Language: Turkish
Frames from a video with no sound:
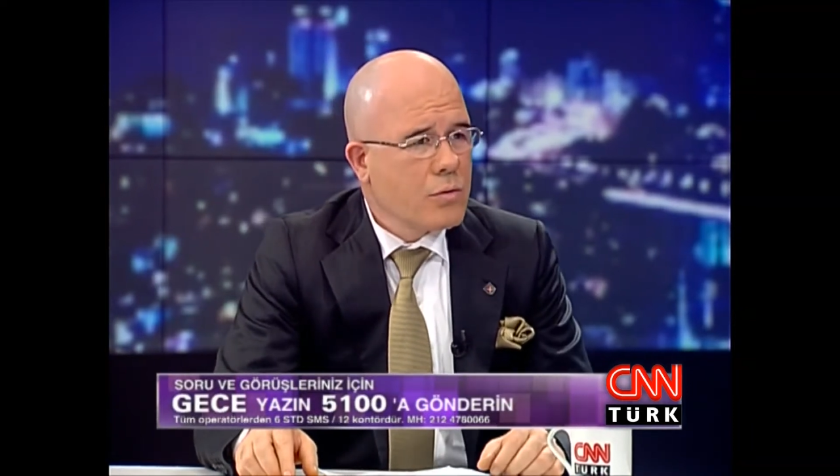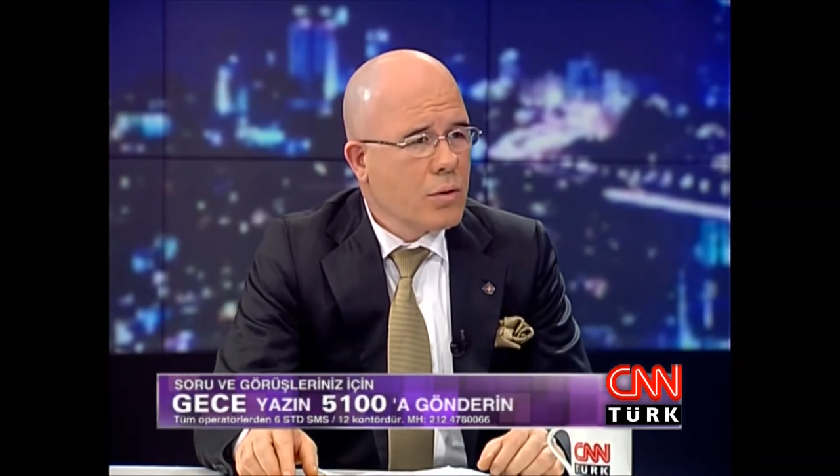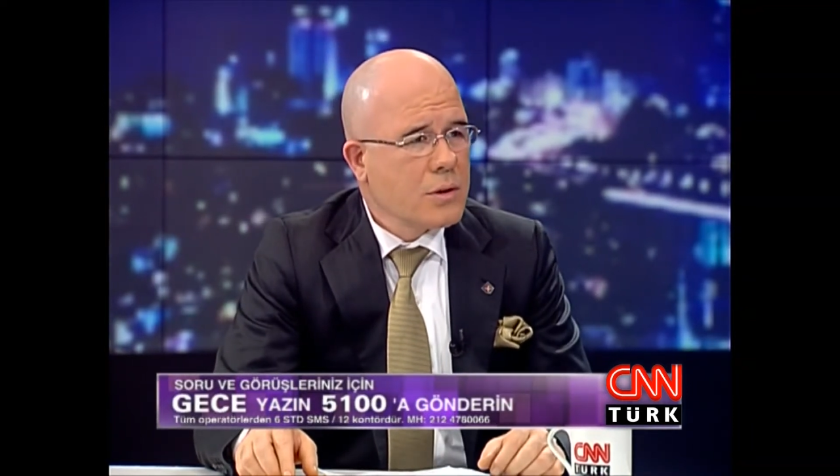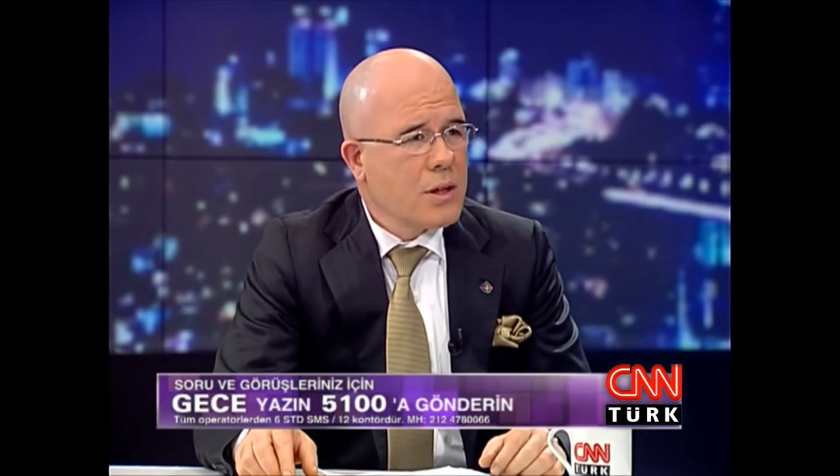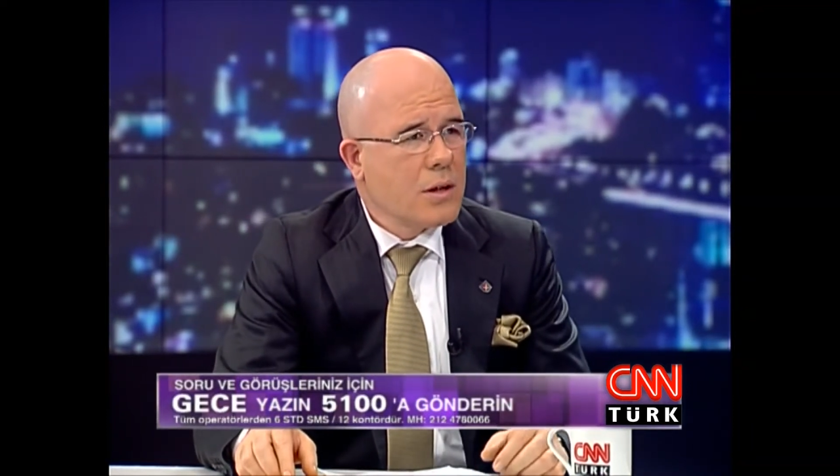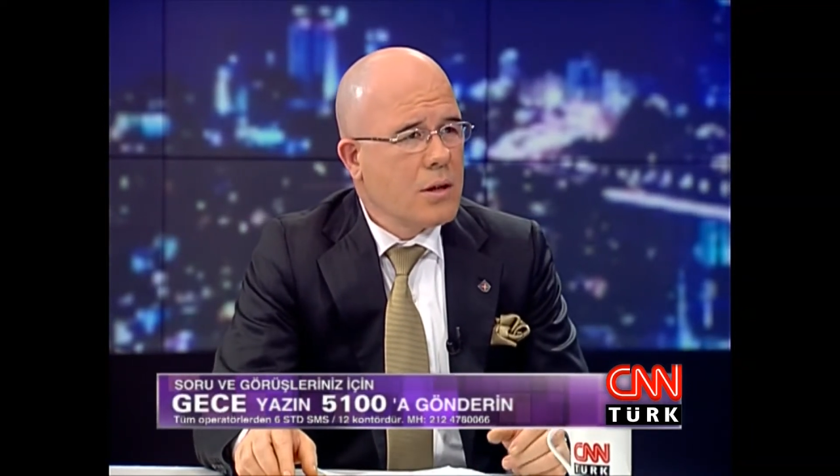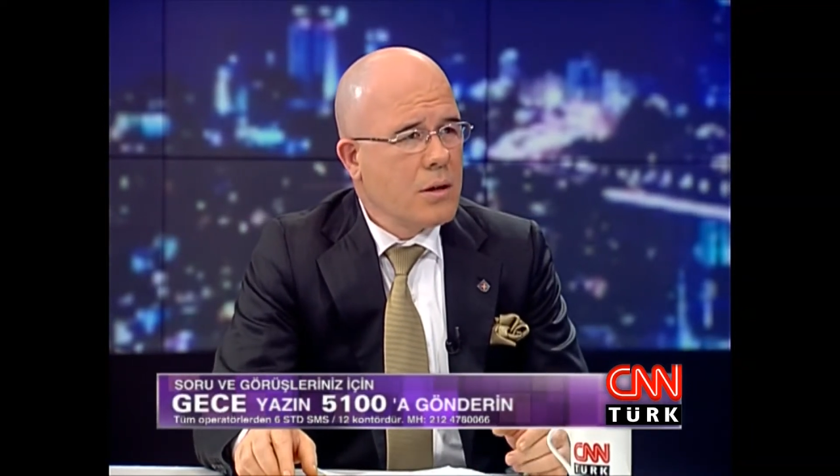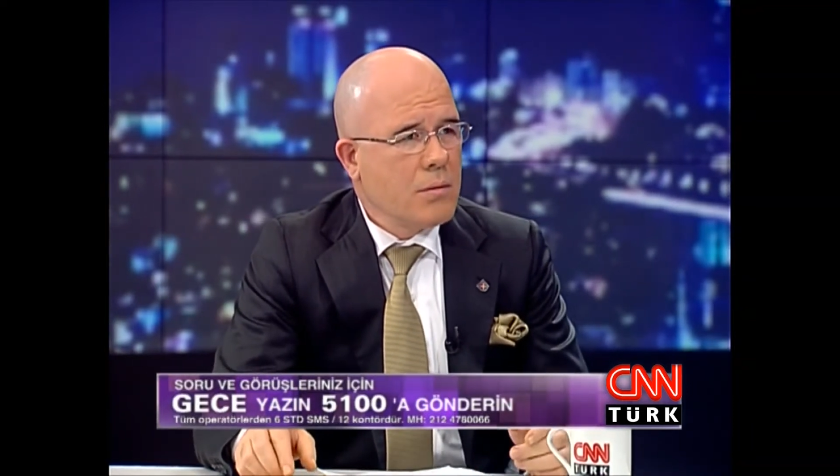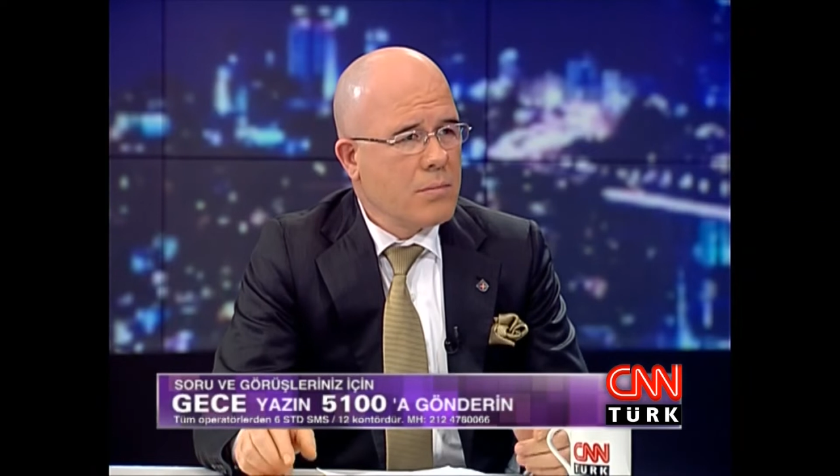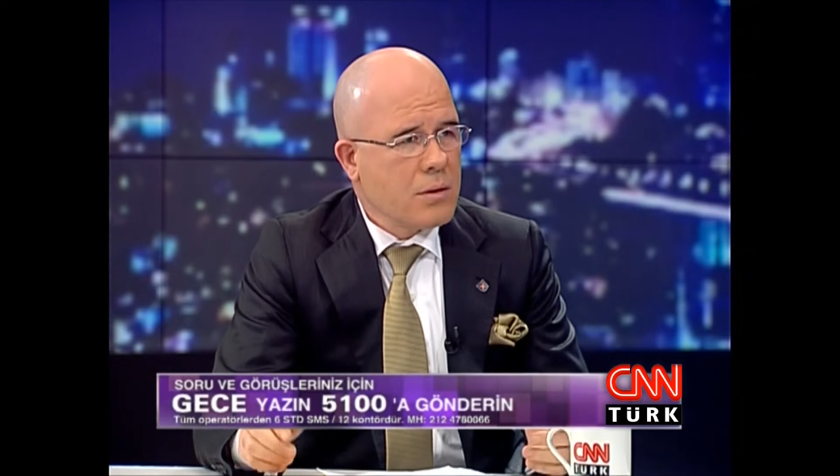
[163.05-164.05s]
çok
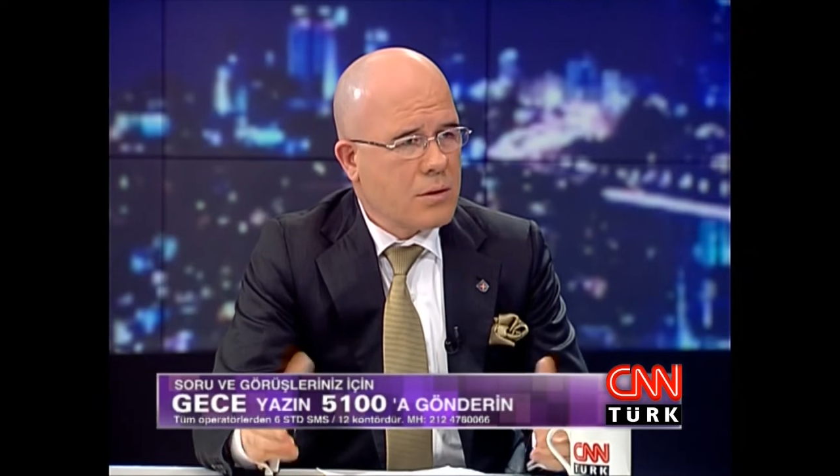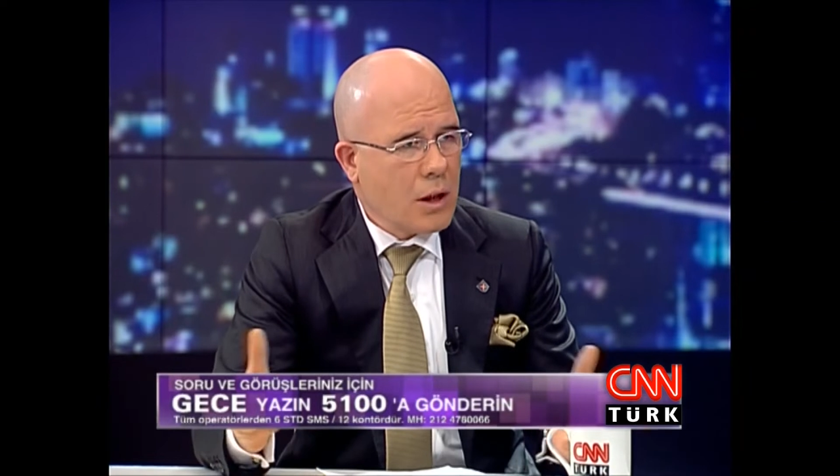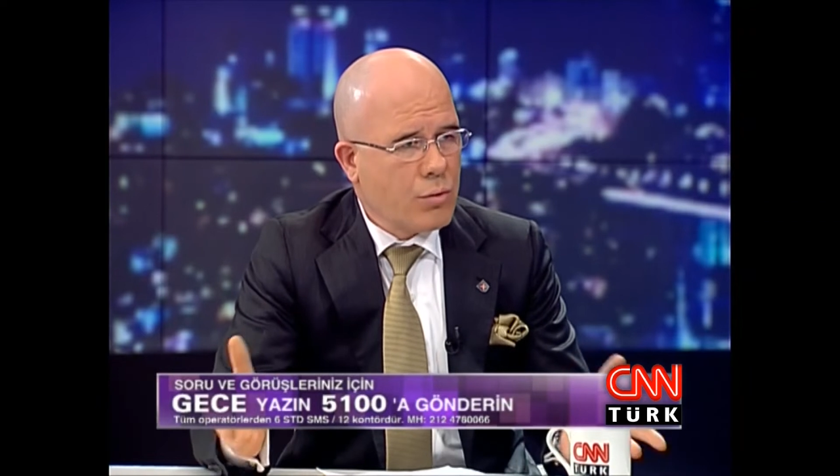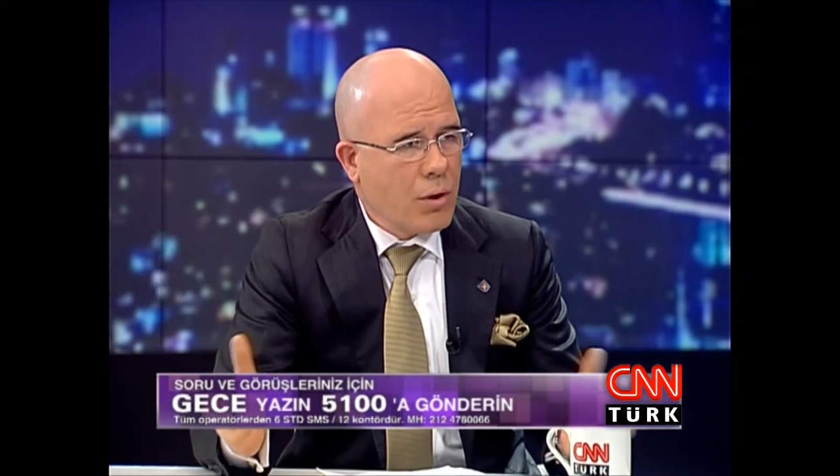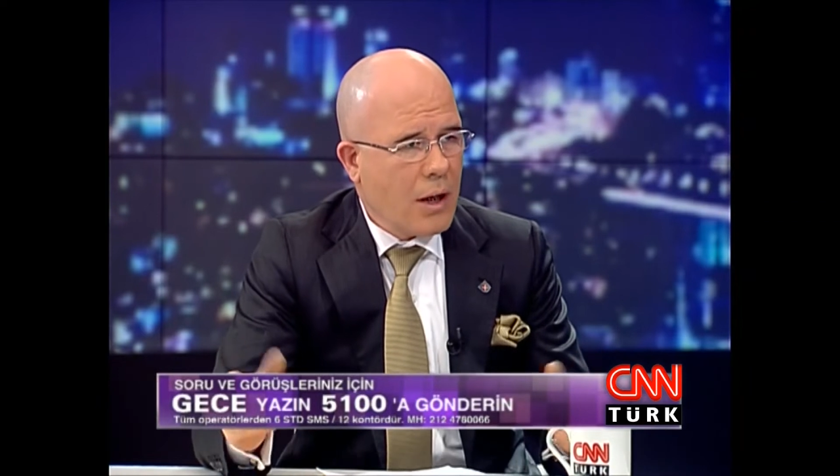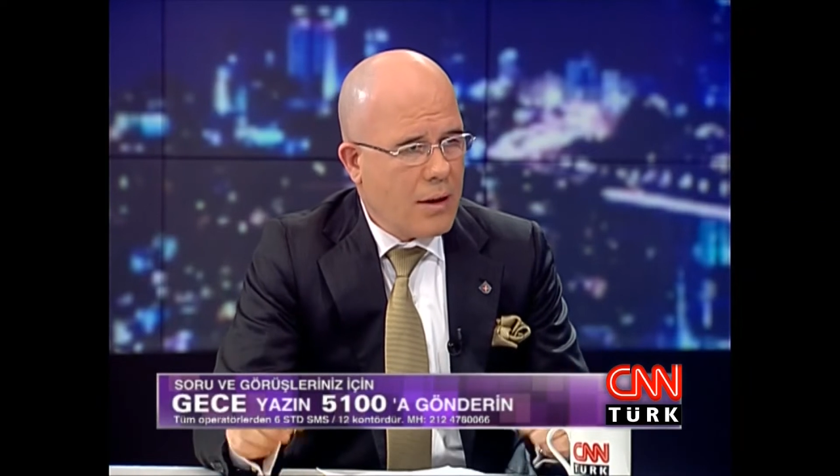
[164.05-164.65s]
ciddi bir sektör